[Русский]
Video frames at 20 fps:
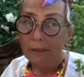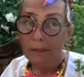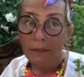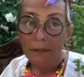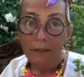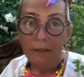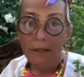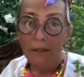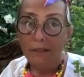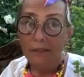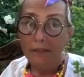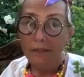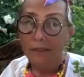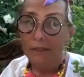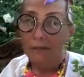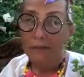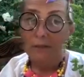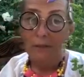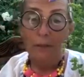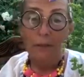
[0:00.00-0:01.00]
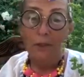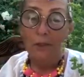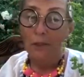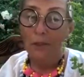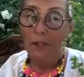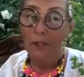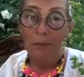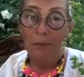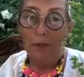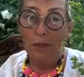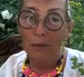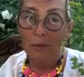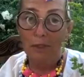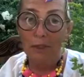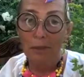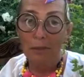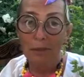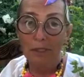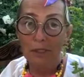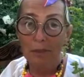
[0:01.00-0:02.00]
Это все еще я не могу
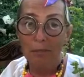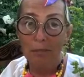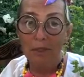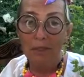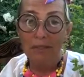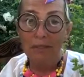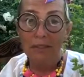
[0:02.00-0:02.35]
забыть. про...